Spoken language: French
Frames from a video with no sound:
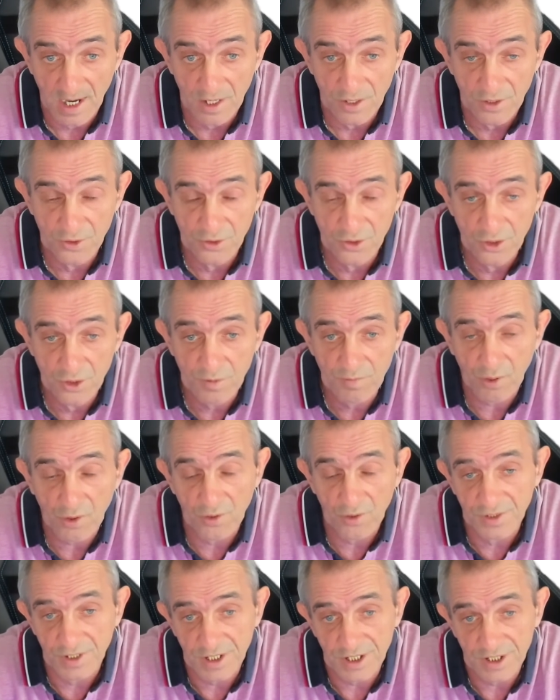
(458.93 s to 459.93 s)
ne
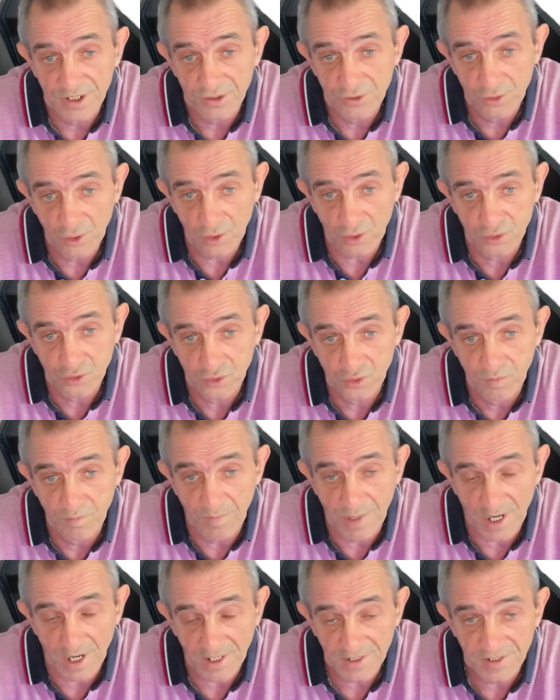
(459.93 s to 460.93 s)
prenez surtout
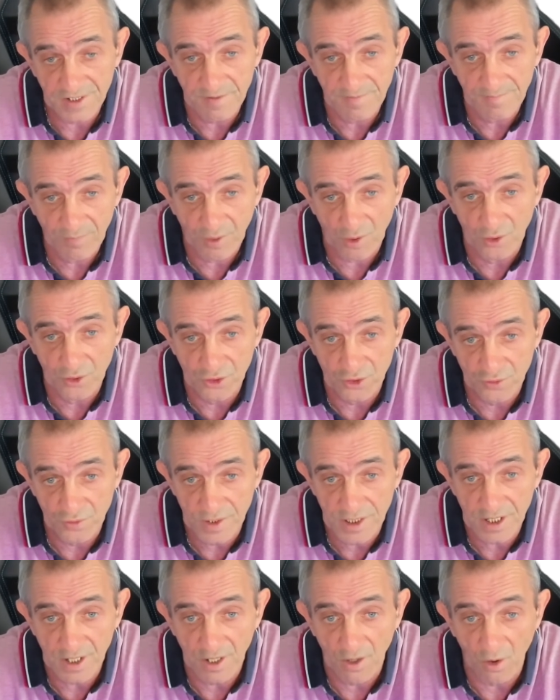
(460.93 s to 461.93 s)
pas des
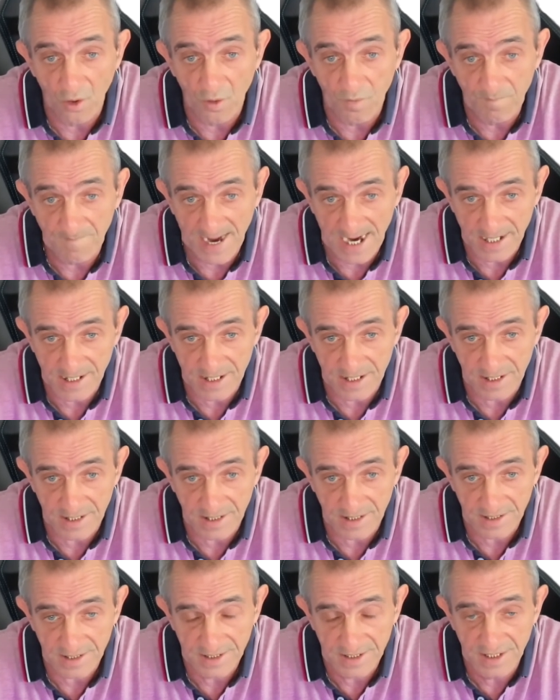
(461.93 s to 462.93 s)
produits
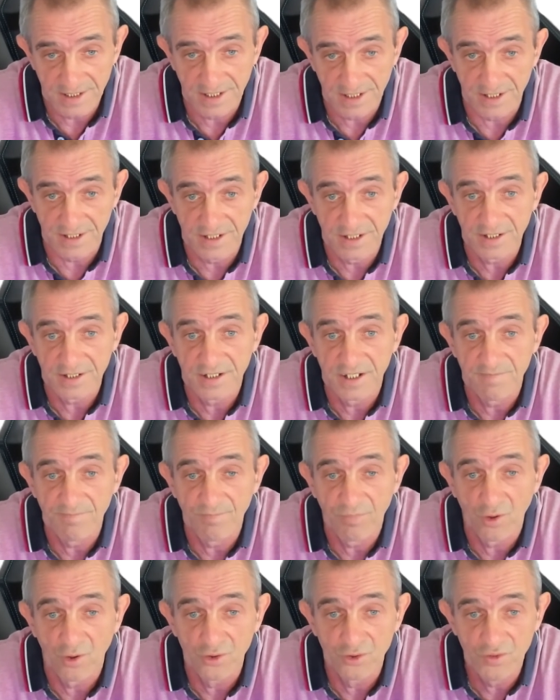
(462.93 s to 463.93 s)
opaques c'est-à-dire des
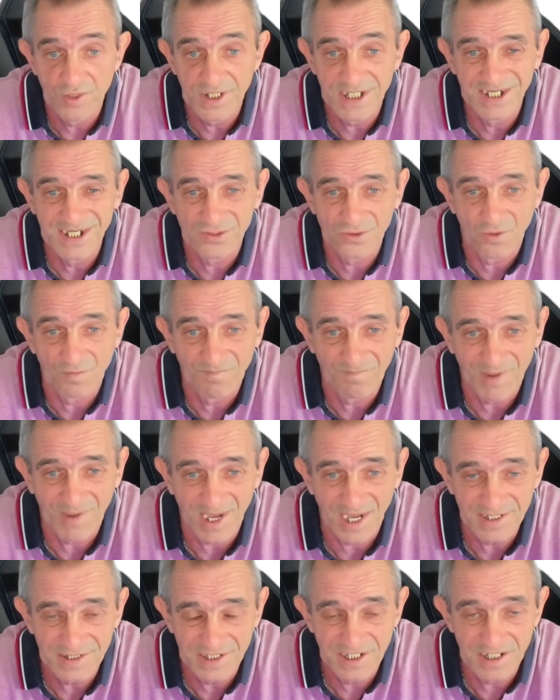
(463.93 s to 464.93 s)
produits qui sont
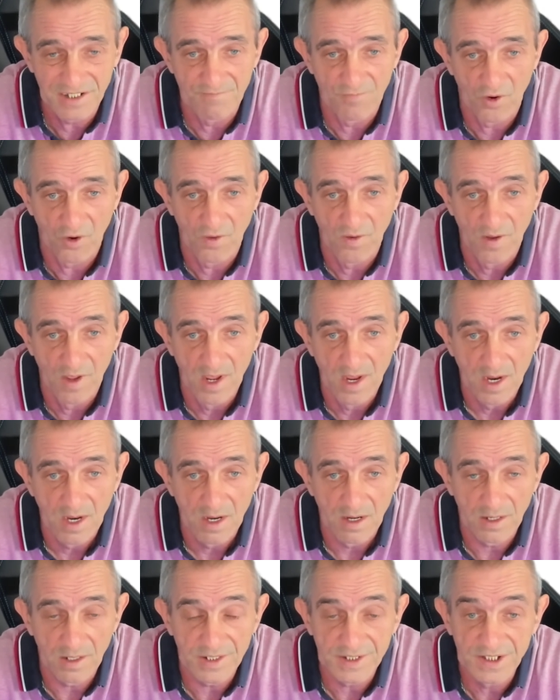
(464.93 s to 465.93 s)
pratiquement,
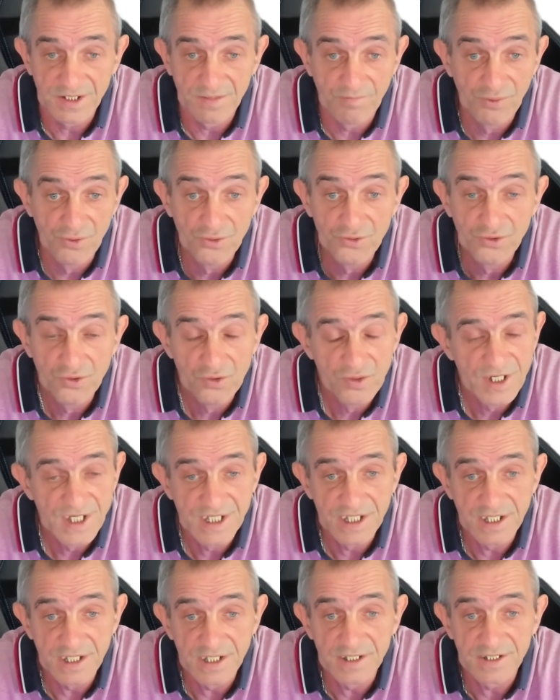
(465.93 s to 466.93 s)
euh, c'est plus du
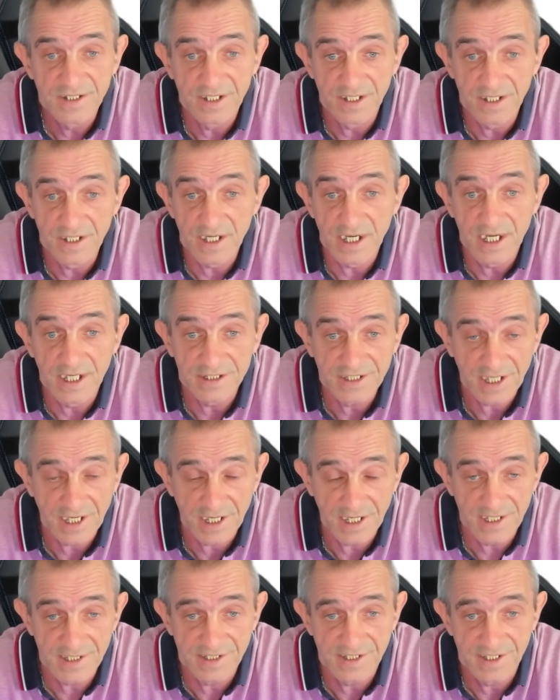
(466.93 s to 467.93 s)
liquide, c'est
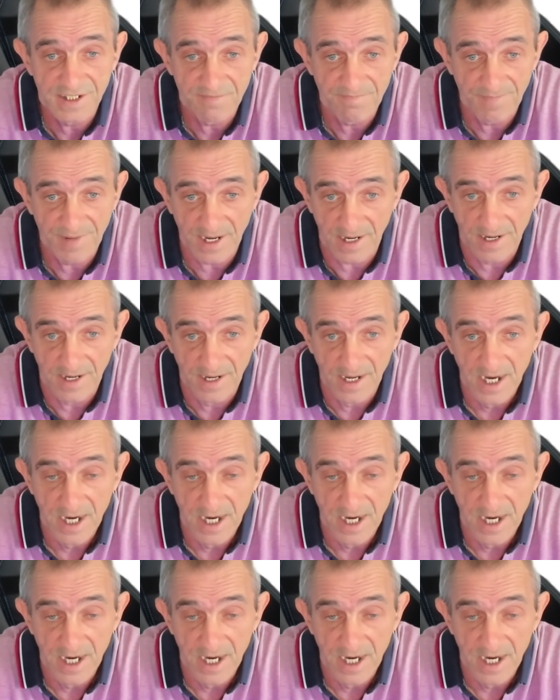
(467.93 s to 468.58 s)
très épais.